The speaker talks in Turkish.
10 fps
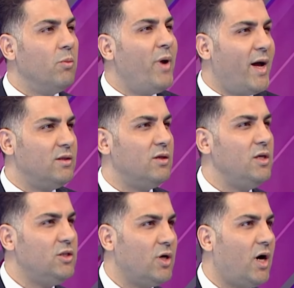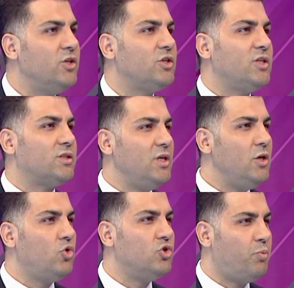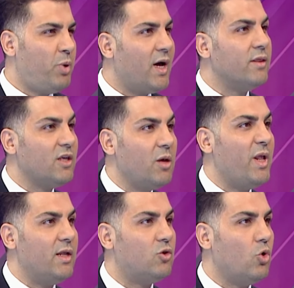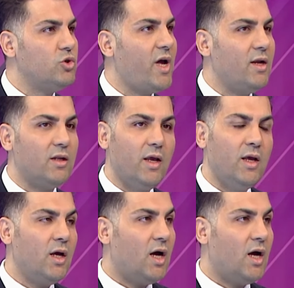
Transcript: Ben ilk, açıkçası ilk önce planlı gebelikte özellikle hmm.